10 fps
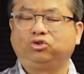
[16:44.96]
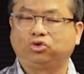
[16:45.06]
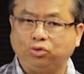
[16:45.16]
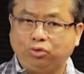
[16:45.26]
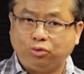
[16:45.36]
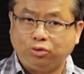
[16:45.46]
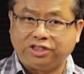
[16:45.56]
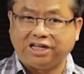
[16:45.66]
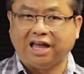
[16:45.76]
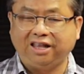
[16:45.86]
主
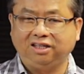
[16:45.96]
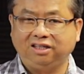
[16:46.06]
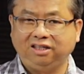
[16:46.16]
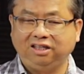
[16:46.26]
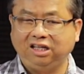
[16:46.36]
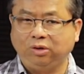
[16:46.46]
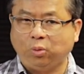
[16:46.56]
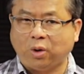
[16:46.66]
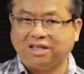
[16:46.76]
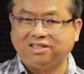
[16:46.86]
前一
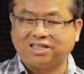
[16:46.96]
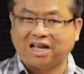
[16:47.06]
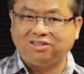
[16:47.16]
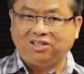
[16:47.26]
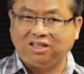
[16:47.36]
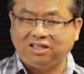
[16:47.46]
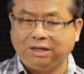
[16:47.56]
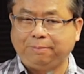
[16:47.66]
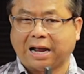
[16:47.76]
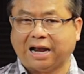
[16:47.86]
万三千
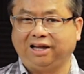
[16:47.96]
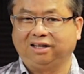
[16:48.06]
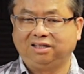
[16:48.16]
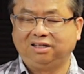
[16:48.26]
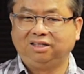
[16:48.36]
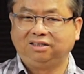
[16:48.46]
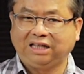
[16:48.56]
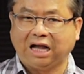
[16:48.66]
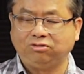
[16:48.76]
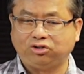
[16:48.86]
一百
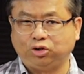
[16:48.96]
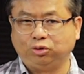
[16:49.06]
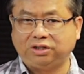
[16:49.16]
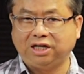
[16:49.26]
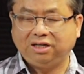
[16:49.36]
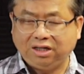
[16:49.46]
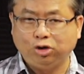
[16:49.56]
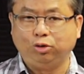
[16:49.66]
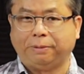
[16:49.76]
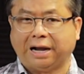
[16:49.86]
到九千
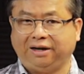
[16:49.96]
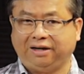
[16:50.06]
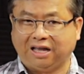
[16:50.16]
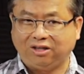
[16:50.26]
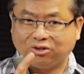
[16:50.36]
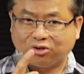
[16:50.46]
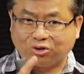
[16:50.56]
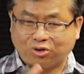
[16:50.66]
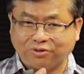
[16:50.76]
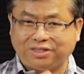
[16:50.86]
六百年
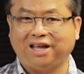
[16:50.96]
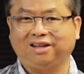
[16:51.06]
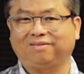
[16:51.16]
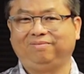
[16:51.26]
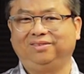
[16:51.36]
中间，